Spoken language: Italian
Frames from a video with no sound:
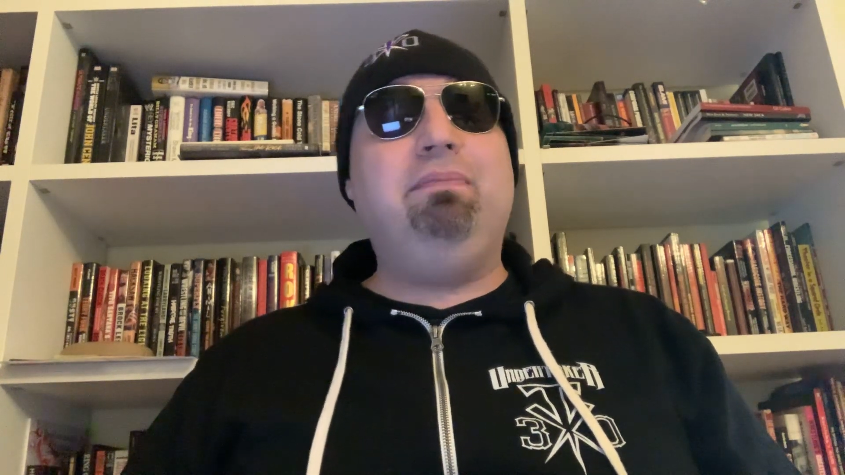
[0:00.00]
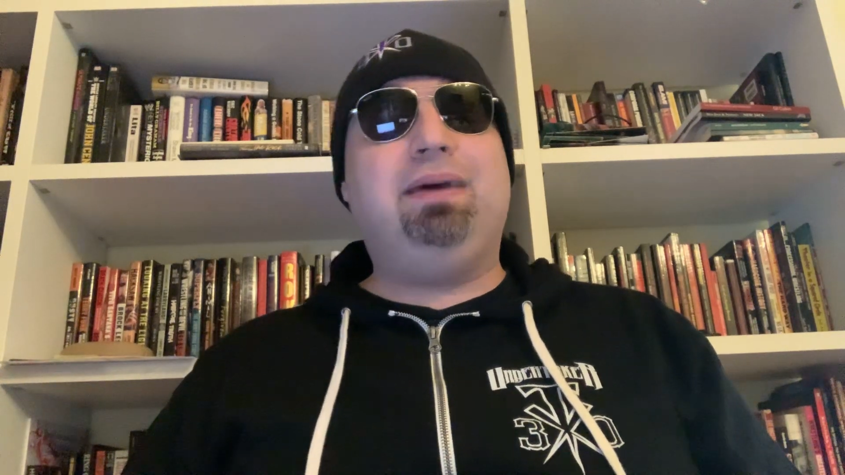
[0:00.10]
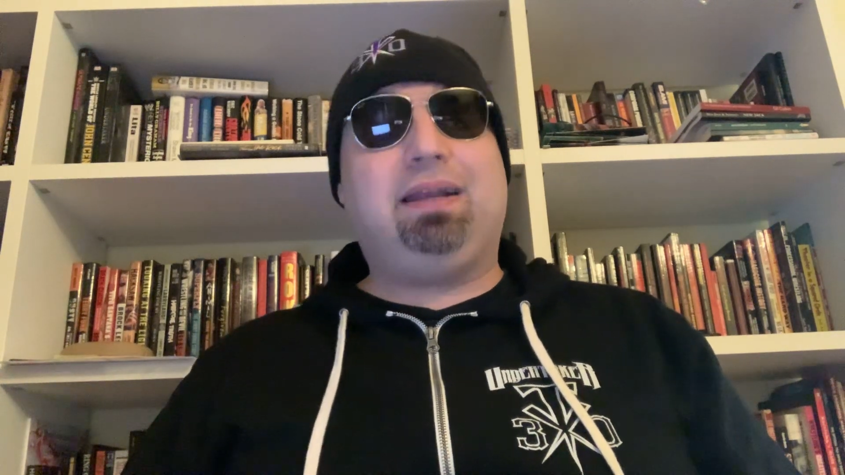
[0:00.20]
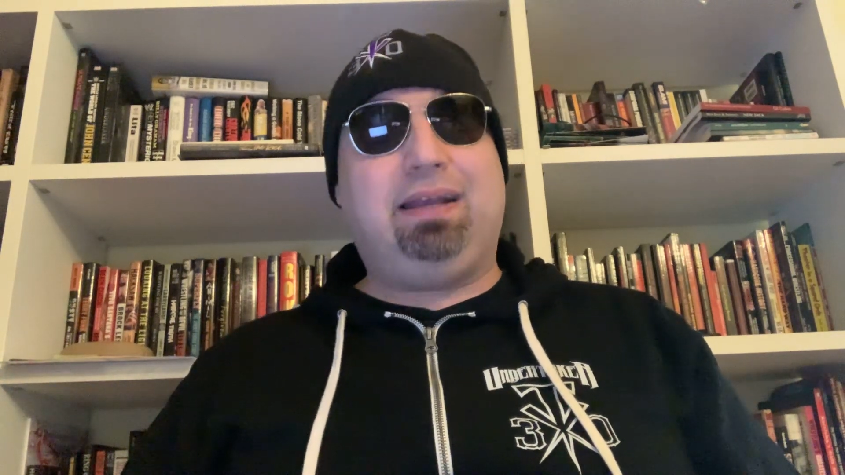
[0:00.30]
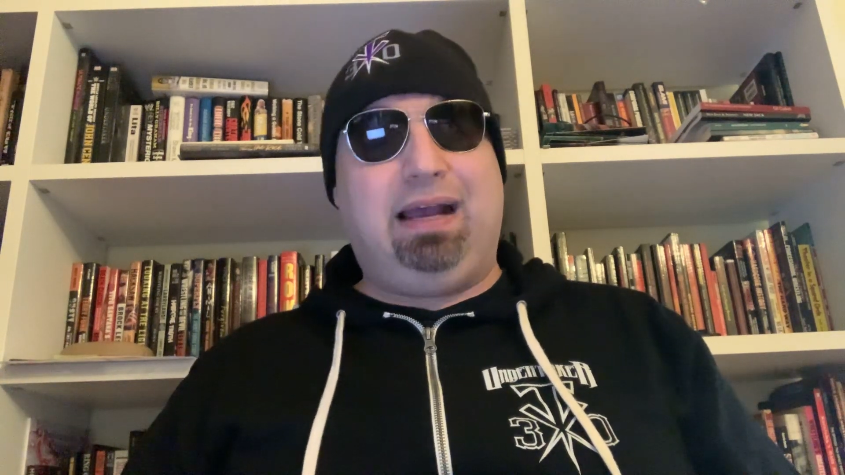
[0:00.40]

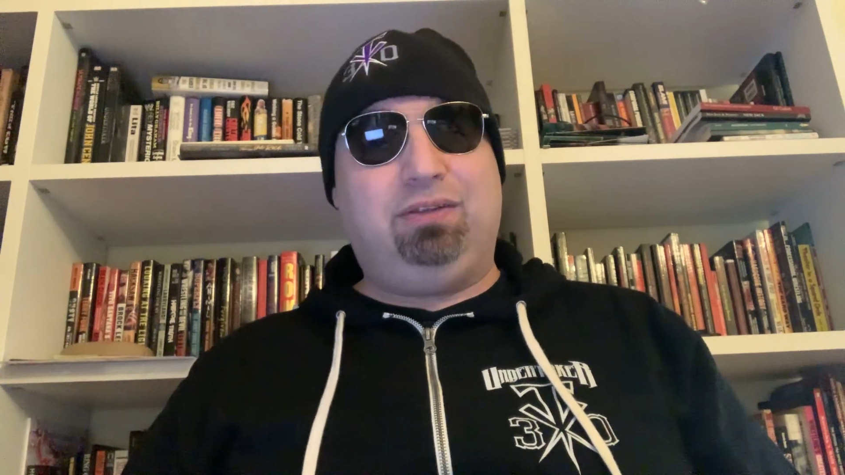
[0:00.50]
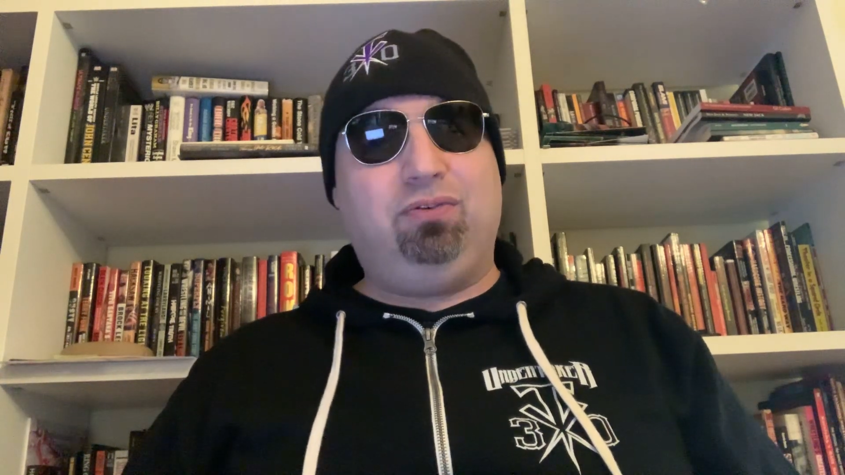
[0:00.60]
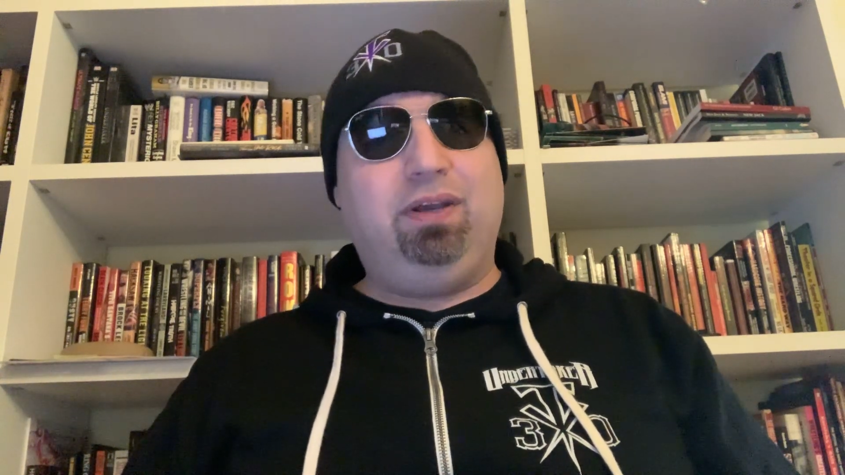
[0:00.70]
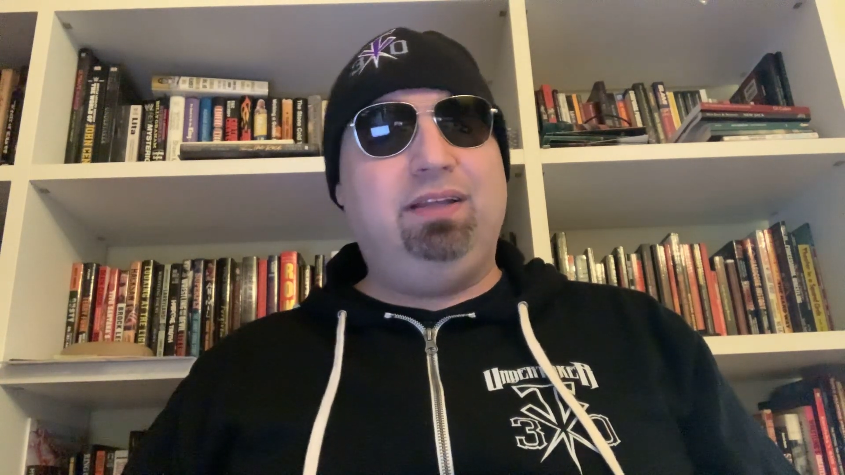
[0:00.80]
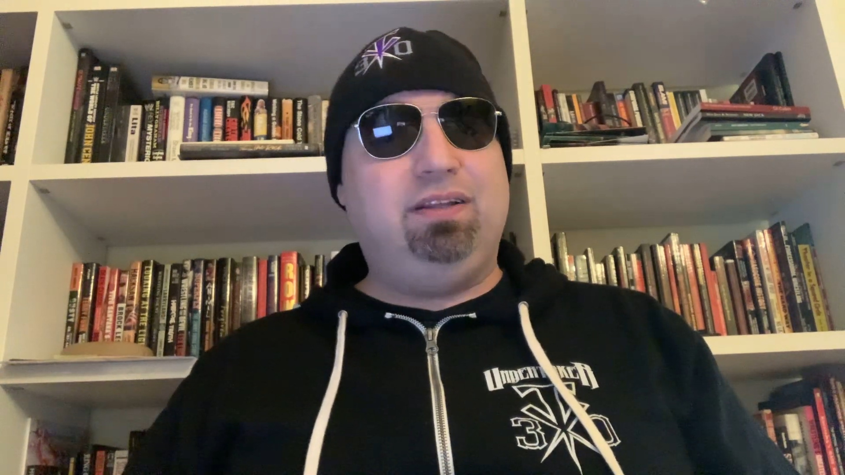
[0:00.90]

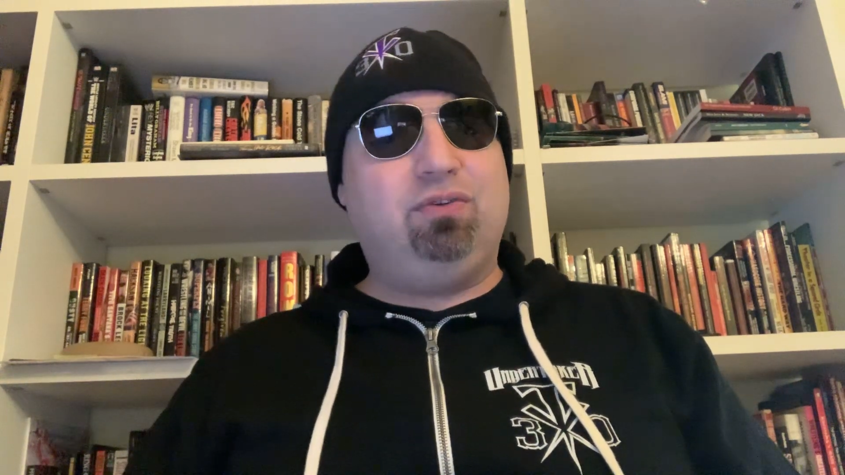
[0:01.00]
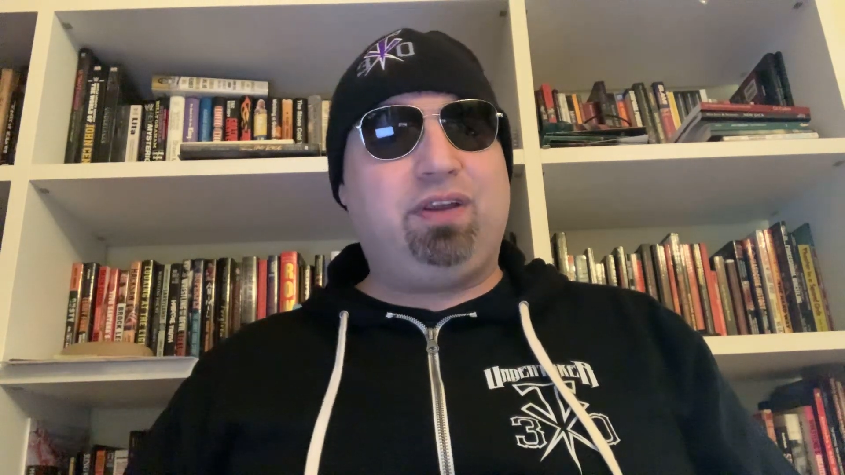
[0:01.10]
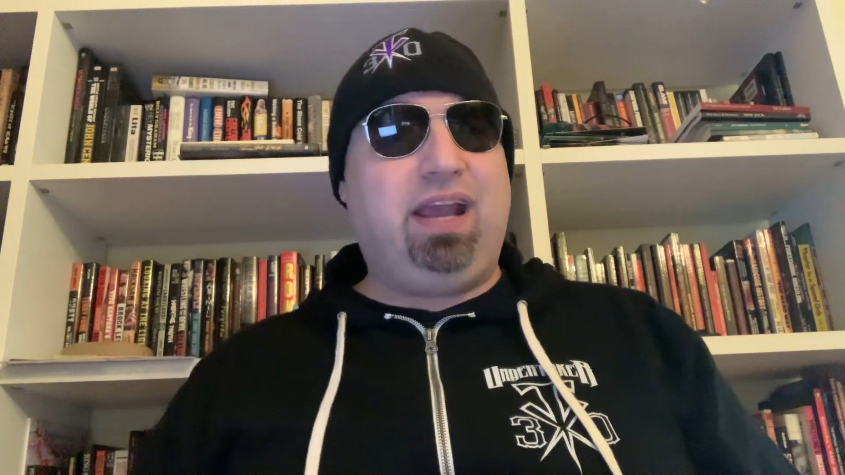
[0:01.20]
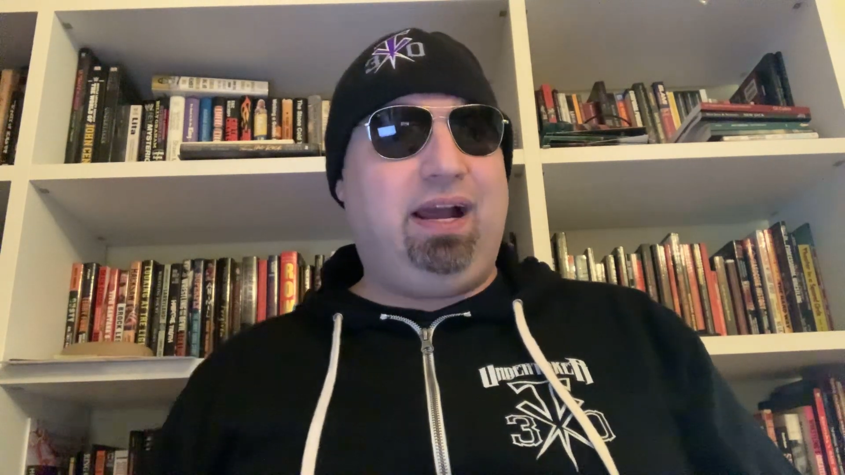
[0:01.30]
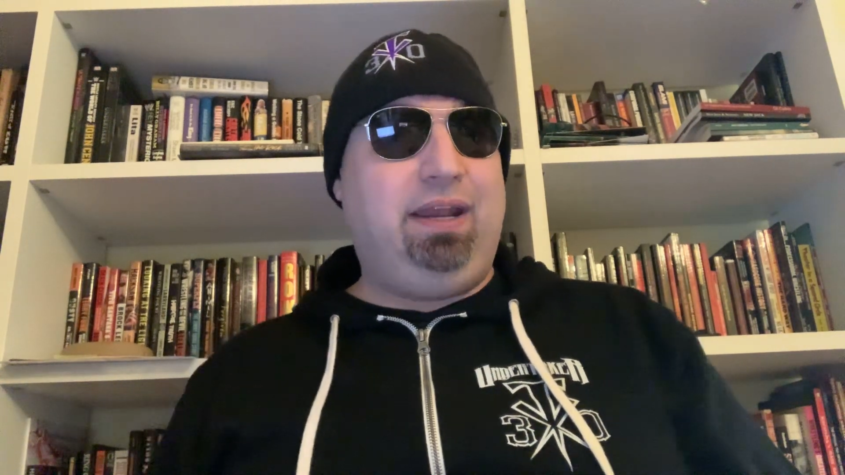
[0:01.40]
mercato
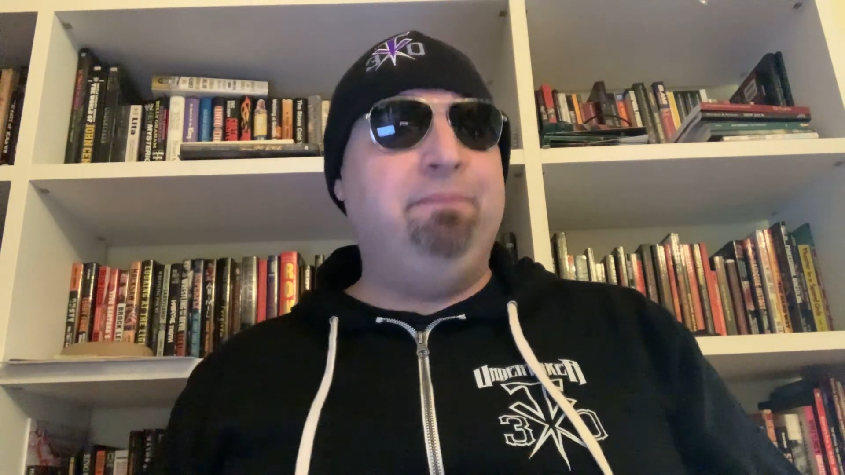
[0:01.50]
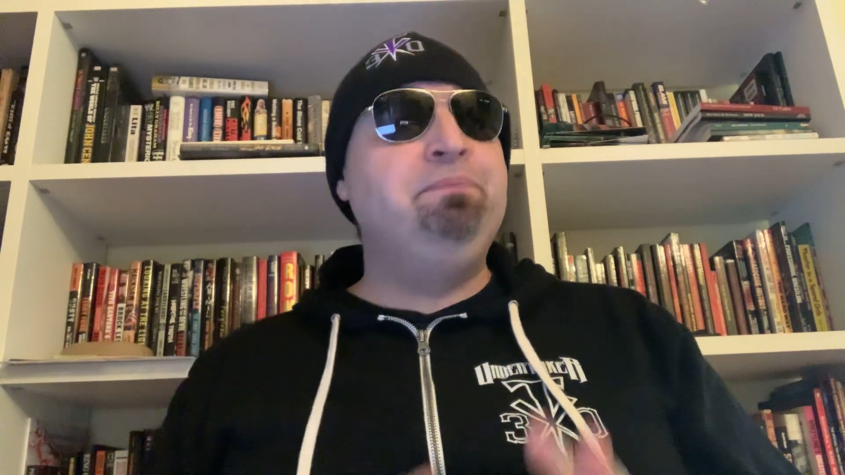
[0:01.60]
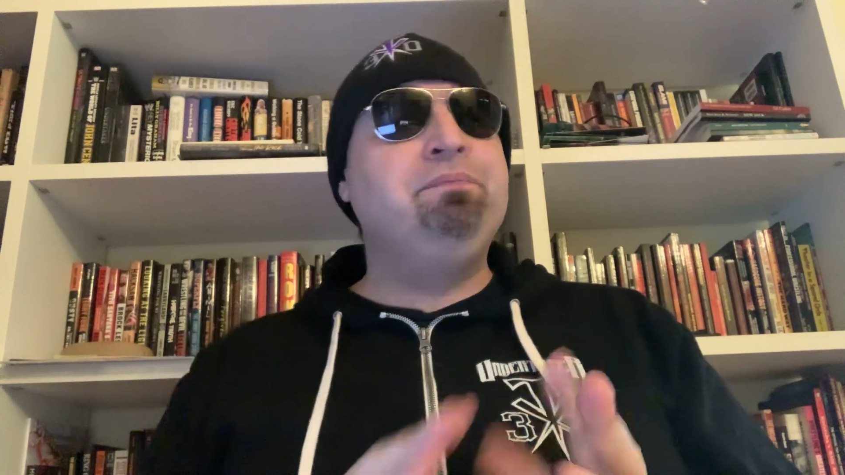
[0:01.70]
editoriale.